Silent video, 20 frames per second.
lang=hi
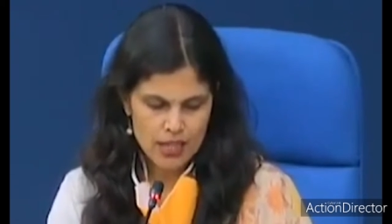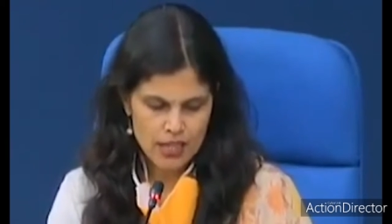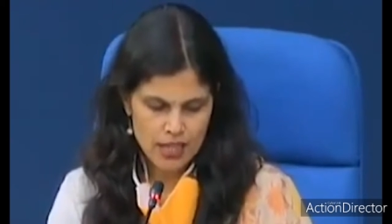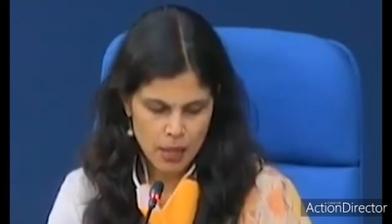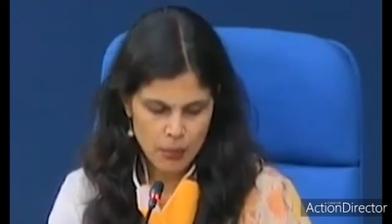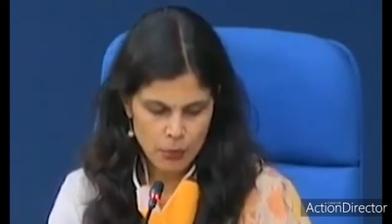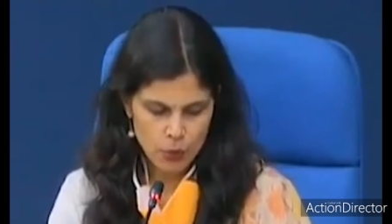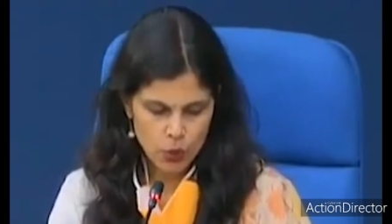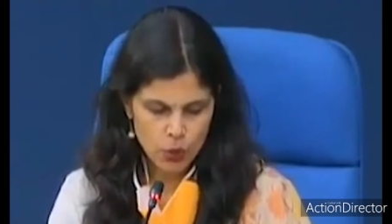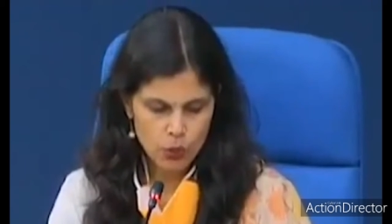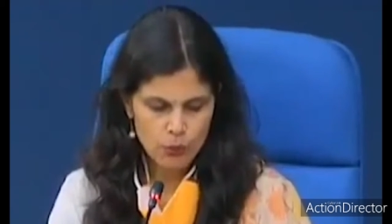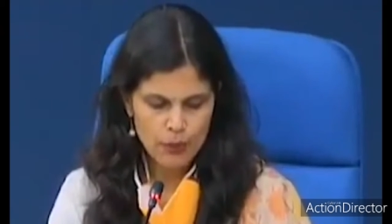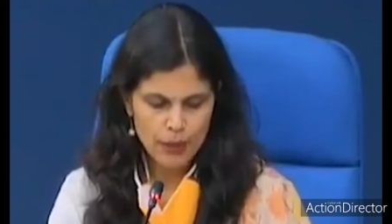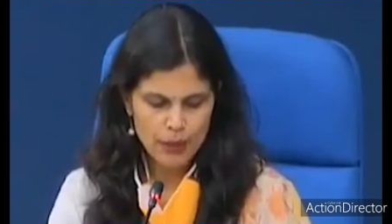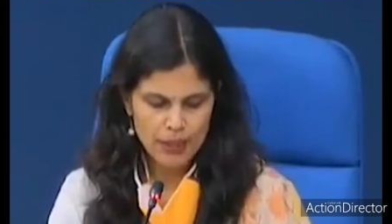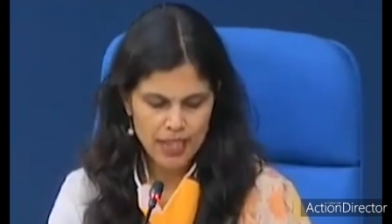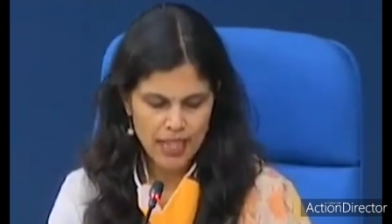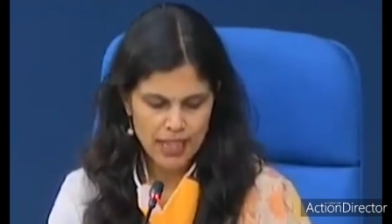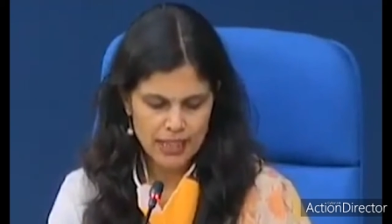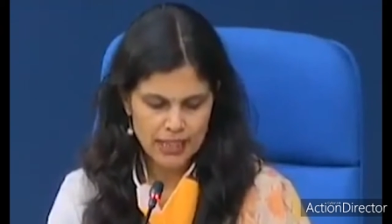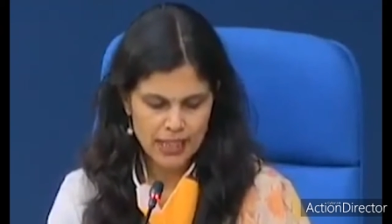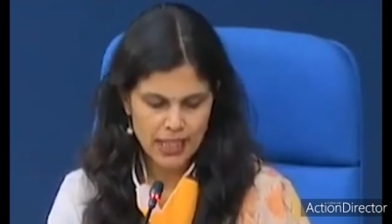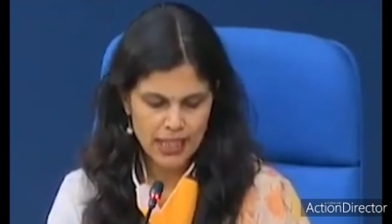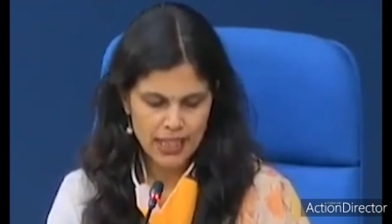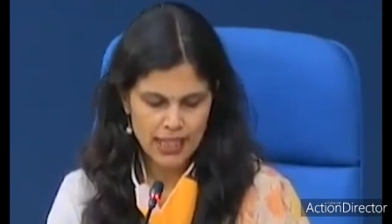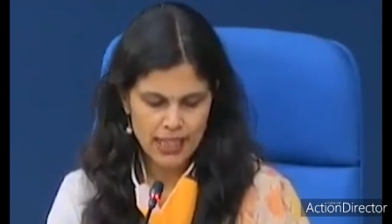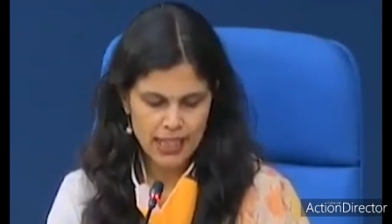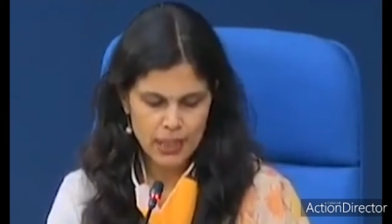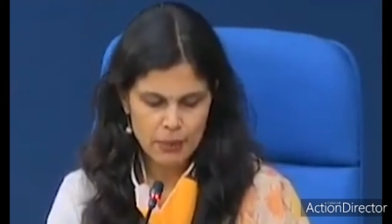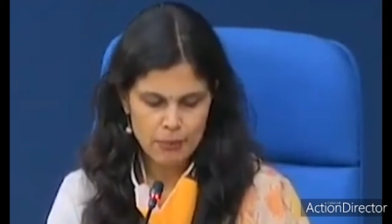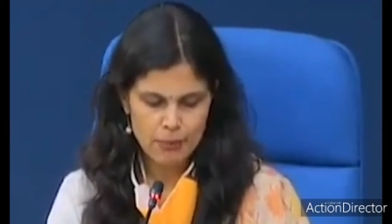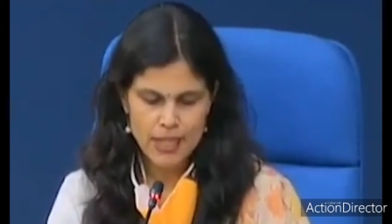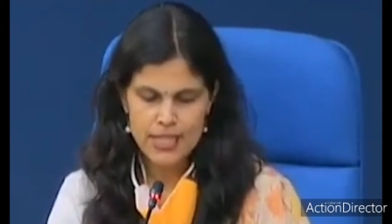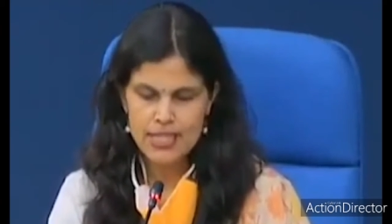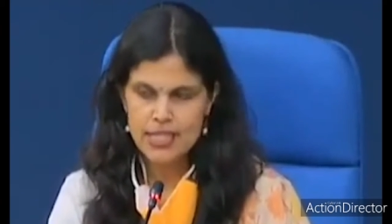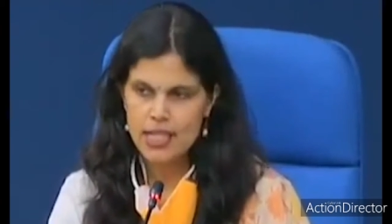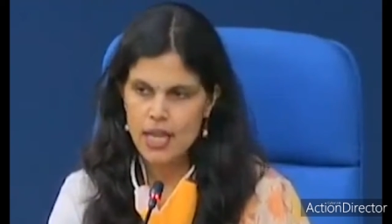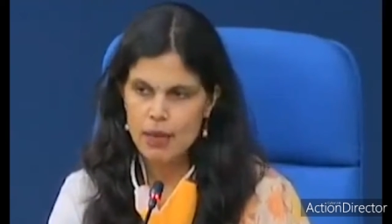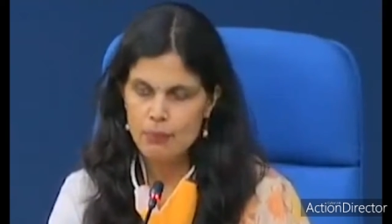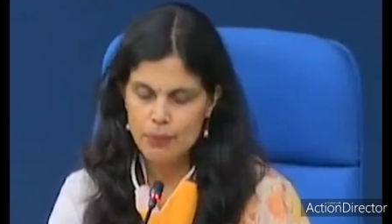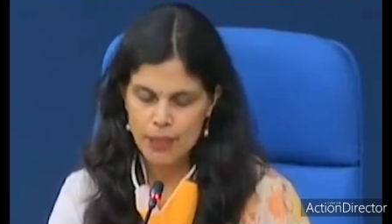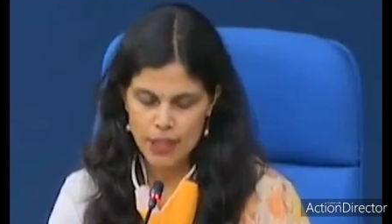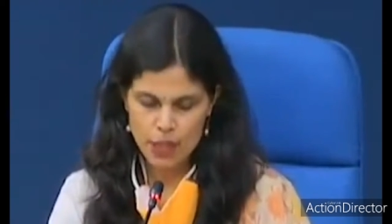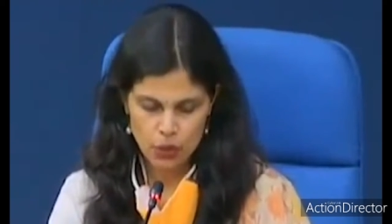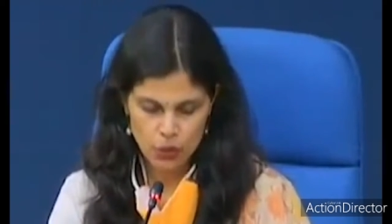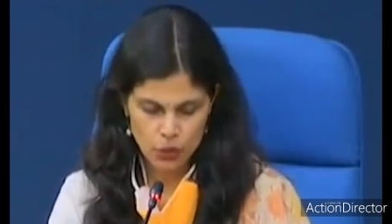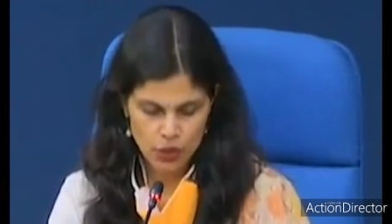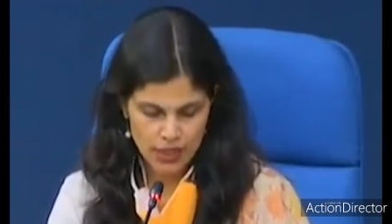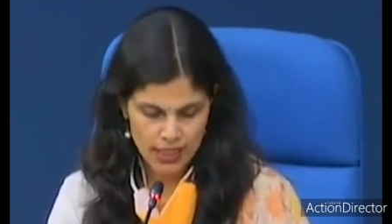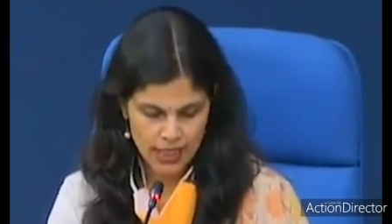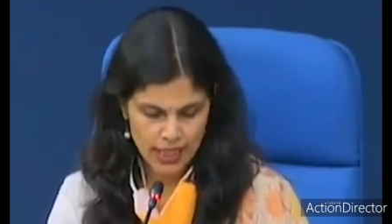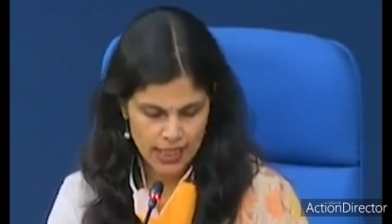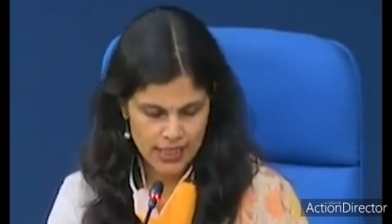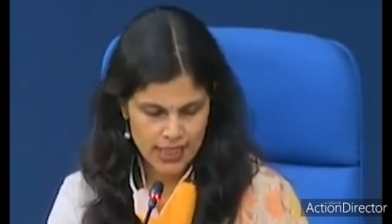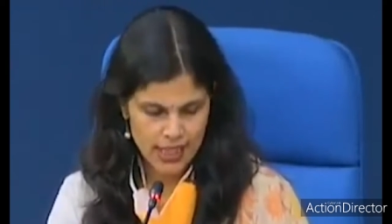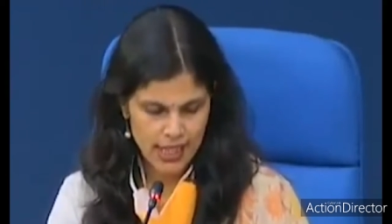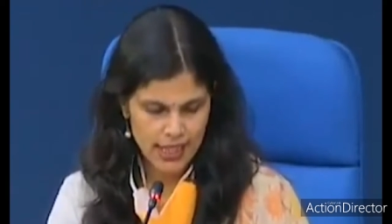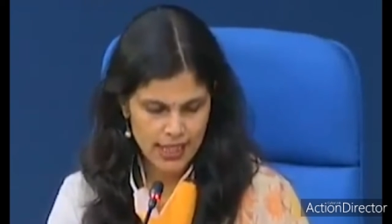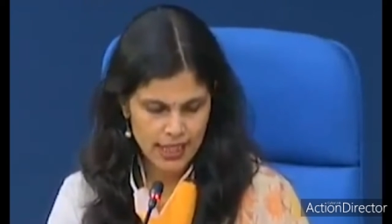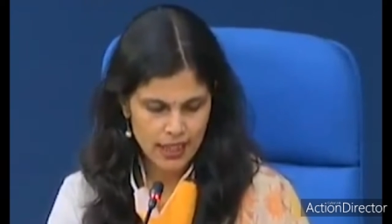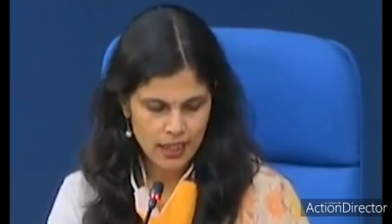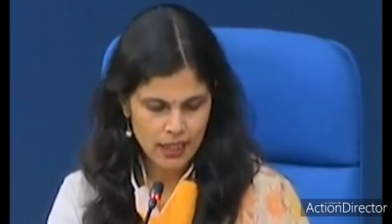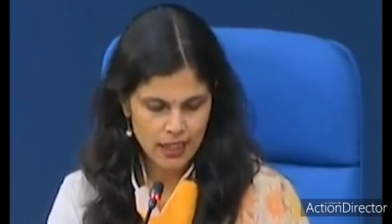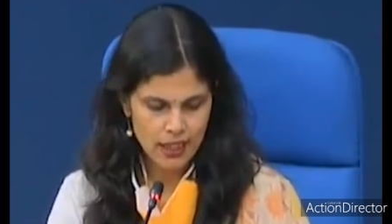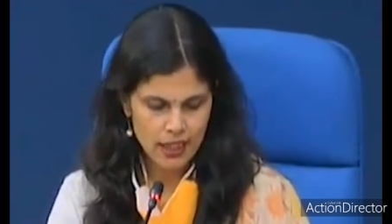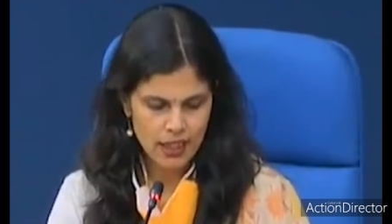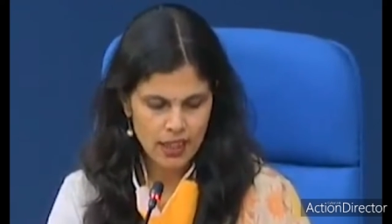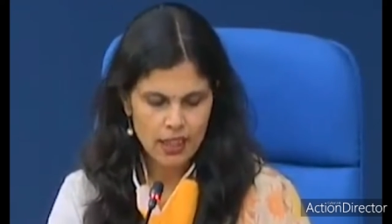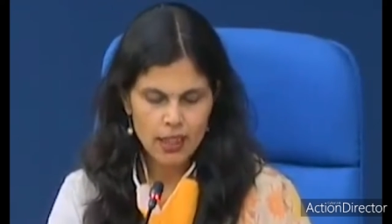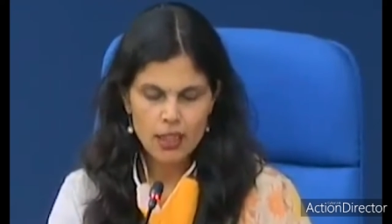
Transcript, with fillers: समूह में यात्रा के लिए बस का प्रयोग किया जाएगा